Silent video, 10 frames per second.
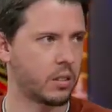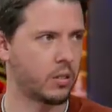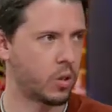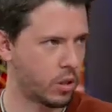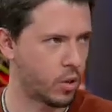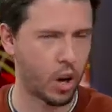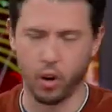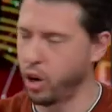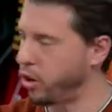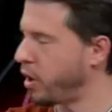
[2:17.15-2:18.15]
Pero no,
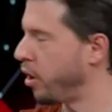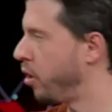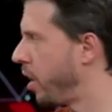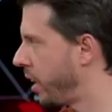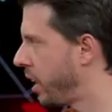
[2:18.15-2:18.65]
no, no, no, hay